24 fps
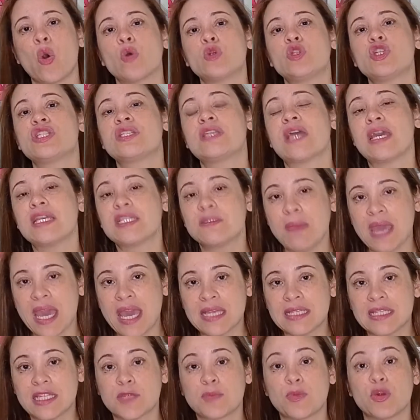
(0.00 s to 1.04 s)
ou de seis
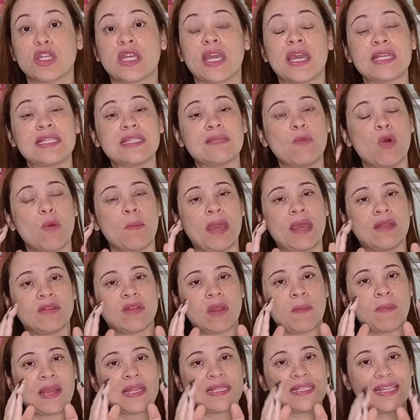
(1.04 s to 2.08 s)
meses, porque esse
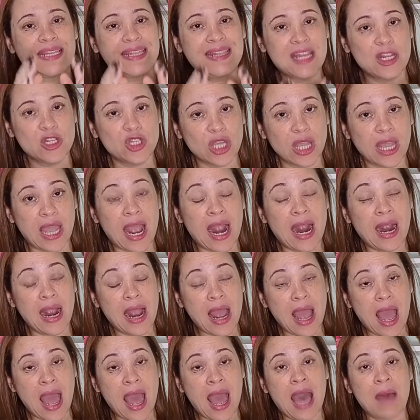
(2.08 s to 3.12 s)
momento é para ela se
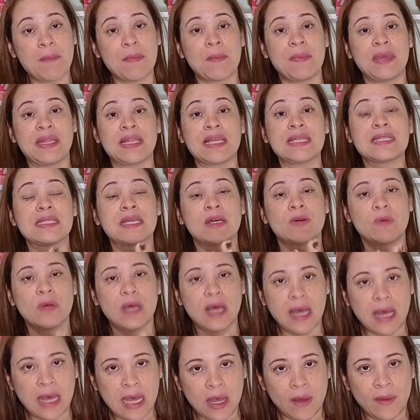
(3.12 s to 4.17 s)
dedicar à amamentação,
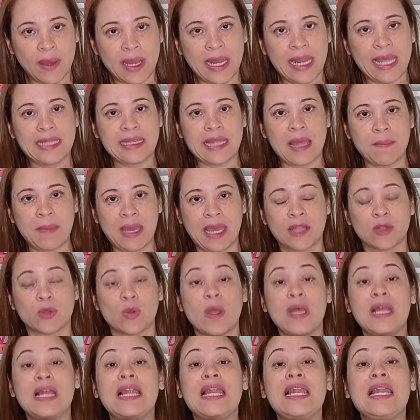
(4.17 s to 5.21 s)
ao aleitamento.
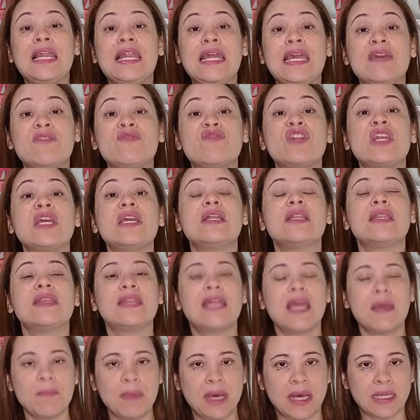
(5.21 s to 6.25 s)
Livre
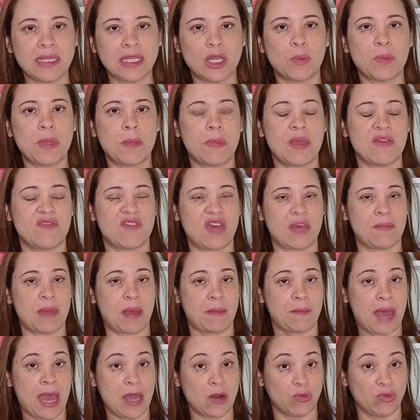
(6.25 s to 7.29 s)
demanda, o bebê vai
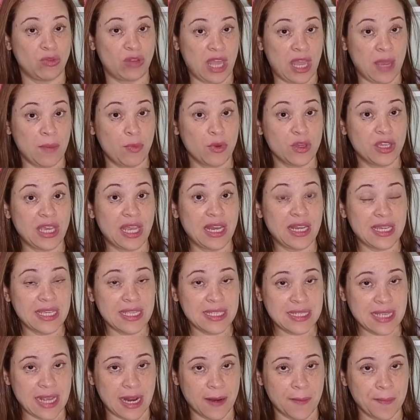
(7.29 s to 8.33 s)
mamar o tempo que ele
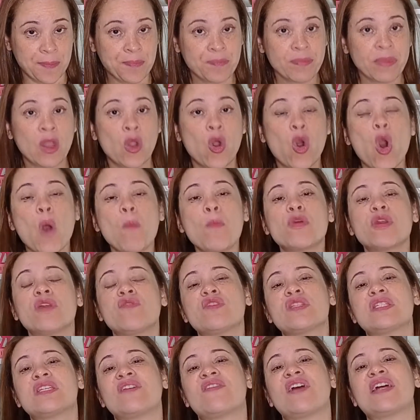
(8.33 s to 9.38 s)
quiser. Como que
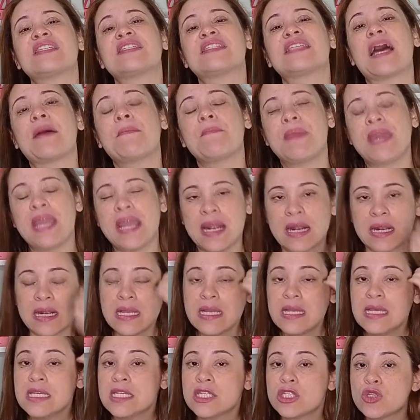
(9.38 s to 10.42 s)
você vai
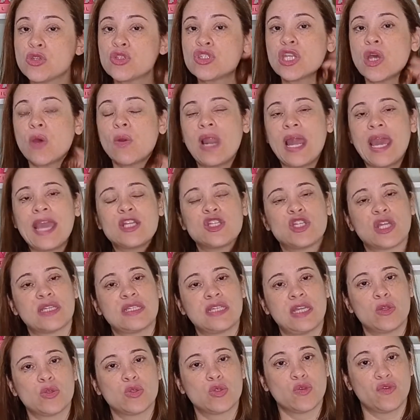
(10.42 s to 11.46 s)
saber se o seu leite está
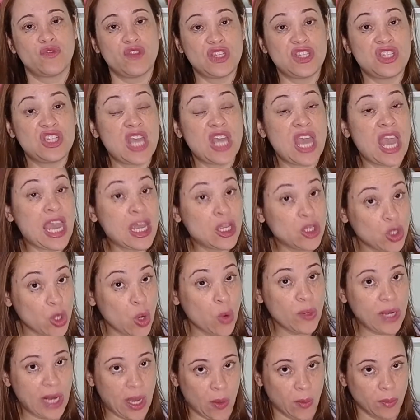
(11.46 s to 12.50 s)
sendo suficiente
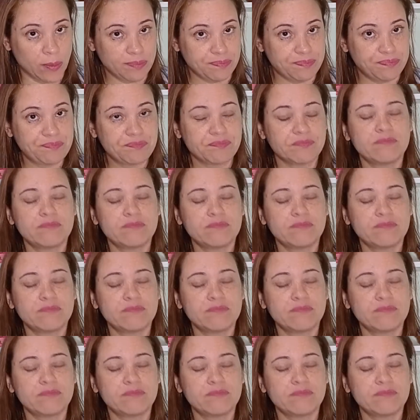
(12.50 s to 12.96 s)
ou não?